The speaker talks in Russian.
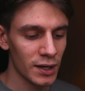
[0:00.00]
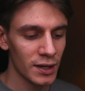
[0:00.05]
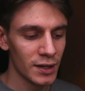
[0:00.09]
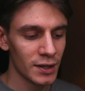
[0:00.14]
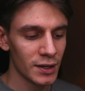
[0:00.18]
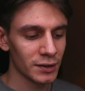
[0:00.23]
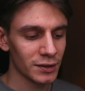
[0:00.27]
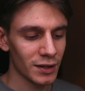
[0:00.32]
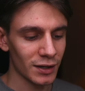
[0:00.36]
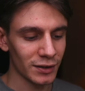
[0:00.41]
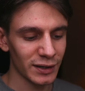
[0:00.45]

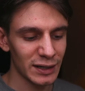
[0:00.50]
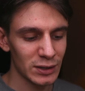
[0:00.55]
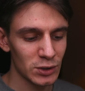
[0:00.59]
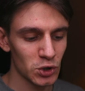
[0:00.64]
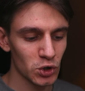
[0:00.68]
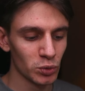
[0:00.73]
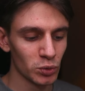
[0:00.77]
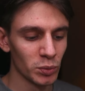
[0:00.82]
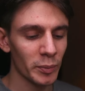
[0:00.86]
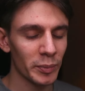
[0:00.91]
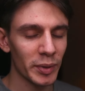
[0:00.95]
как раз
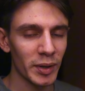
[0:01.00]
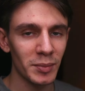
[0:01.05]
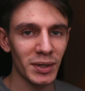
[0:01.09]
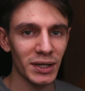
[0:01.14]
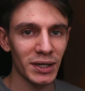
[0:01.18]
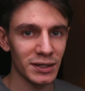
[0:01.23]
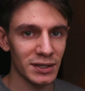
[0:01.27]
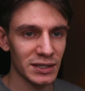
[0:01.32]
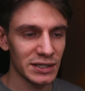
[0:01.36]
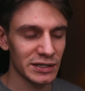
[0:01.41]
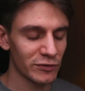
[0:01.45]
сумма
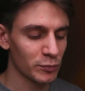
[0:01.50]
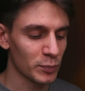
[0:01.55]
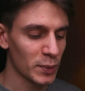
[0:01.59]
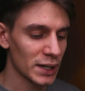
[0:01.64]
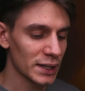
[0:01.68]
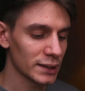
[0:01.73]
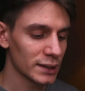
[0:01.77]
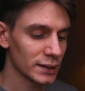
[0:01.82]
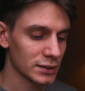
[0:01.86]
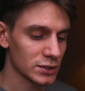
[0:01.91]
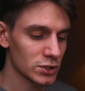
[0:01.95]
примерно
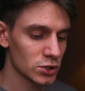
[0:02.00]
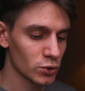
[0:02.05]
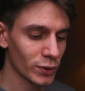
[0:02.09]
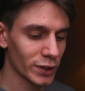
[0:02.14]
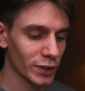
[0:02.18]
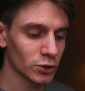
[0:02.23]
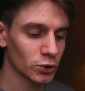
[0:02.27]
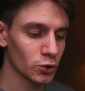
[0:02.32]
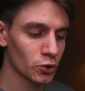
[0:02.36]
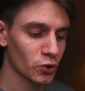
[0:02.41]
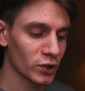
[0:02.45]
совпала с той,
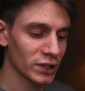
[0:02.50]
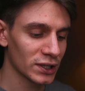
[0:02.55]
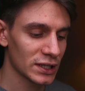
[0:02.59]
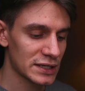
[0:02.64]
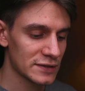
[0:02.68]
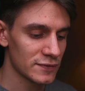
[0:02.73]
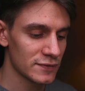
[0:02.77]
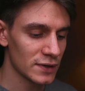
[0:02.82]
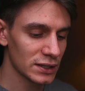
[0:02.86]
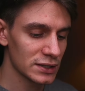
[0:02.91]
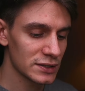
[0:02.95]
которую я
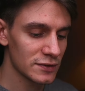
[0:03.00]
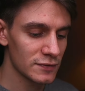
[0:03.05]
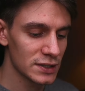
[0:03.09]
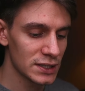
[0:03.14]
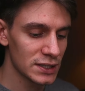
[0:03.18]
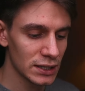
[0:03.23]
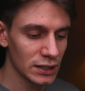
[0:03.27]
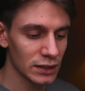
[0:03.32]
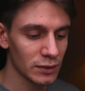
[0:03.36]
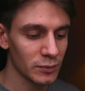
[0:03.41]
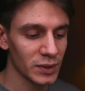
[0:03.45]
назвал,
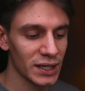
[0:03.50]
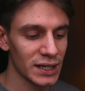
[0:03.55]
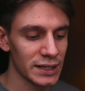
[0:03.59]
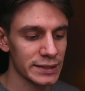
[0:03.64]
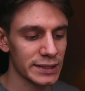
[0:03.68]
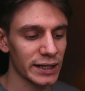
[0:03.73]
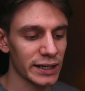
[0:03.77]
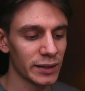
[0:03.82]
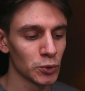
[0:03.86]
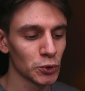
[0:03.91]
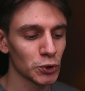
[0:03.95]
дивидендами я
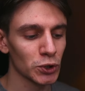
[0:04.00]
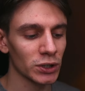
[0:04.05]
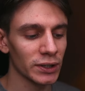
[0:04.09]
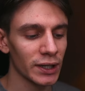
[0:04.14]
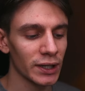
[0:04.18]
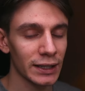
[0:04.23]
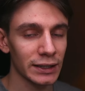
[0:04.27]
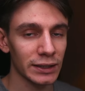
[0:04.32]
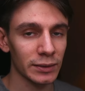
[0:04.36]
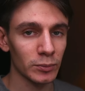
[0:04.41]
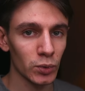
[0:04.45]
заработал на
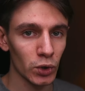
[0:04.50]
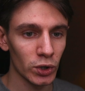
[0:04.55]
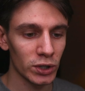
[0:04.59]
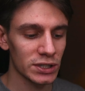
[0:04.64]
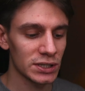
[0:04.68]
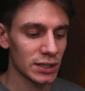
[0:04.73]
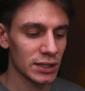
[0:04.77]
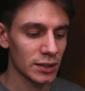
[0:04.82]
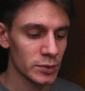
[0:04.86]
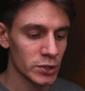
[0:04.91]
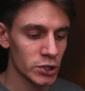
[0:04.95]
этом
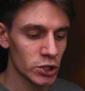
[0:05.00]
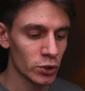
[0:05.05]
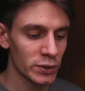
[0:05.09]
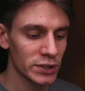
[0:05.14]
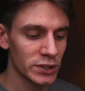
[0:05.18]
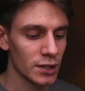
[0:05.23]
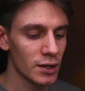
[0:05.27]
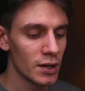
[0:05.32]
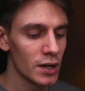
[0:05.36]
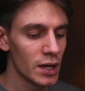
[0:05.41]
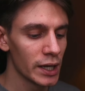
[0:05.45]
брокерском
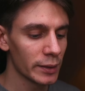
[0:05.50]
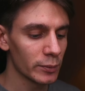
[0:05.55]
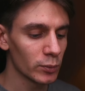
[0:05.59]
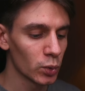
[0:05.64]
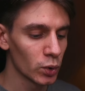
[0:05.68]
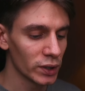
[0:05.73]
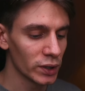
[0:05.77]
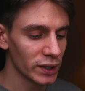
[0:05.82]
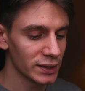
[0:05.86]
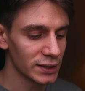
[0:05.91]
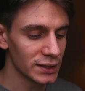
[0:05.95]
счете
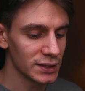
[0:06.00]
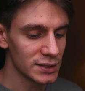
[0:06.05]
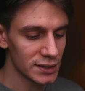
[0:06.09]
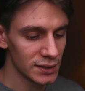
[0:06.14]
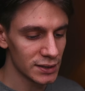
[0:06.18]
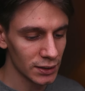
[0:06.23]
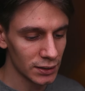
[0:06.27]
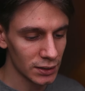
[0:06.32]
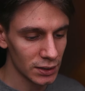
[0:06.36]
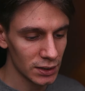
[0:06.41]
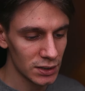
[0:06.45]
более
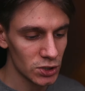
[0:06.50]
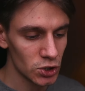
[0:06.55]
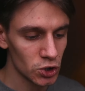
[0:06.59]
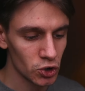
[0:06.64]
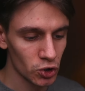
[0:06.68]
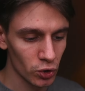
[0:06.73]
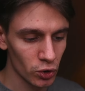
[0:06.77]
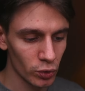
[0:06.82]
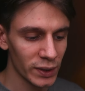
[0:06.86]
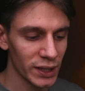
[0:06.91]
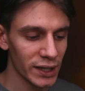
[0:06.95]
10 тысяч
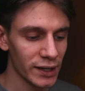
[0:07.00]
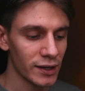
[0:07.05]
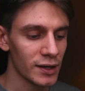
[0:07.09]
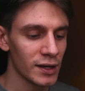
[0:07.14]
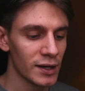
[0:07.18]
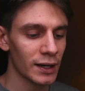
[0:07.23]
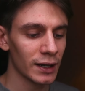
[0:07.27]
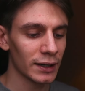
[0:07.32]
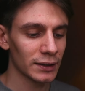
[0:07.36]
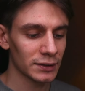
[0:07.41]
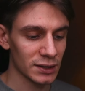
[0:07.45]
рублей.
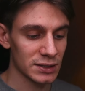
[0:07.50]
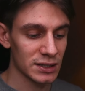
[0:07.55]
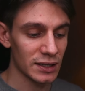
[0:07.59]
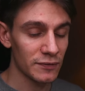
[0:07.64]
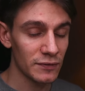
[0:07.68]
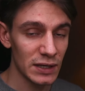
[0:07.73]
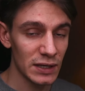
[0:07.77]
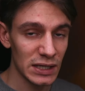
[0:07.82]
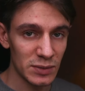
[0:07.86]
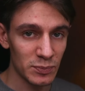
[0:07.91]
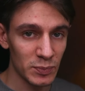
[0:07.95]
Это за
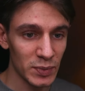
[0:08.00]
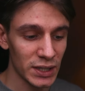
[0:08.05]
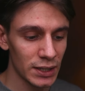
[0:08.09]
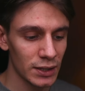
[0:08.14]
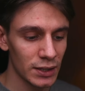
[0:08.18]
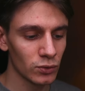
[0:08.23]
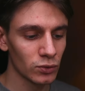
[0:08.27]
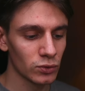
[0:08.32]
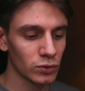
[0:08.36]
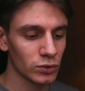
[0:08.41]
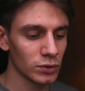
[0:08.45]
весь
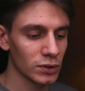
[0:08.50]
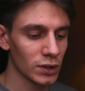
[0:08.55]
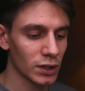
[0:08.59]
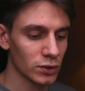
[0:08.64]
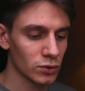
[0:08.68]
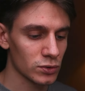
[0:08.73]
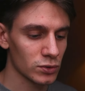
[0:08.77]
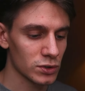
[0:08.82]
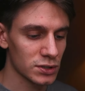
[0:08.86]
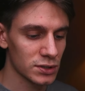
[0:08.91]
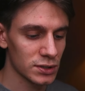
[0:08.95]
период, да,
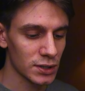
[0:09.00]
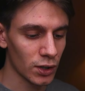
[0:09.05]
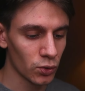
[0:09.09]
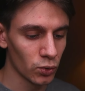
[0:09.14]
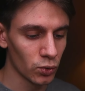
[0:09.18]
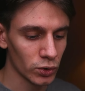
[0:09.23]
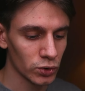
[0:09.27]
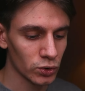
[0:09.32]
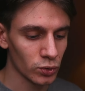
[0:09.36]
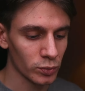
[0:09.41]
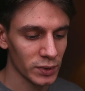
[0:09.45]
то есть за
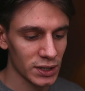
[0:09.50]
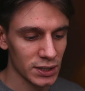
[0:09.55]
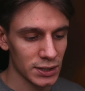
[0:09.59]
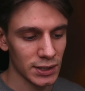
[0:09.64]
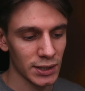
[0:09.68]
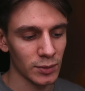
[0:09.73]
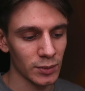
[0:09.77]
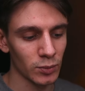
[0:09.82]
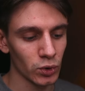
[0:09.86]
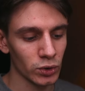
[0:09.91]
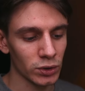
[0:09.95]
год у меня
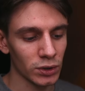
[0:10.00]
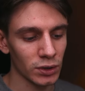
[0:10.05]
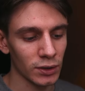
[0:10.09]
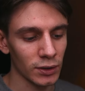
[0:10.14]
заработано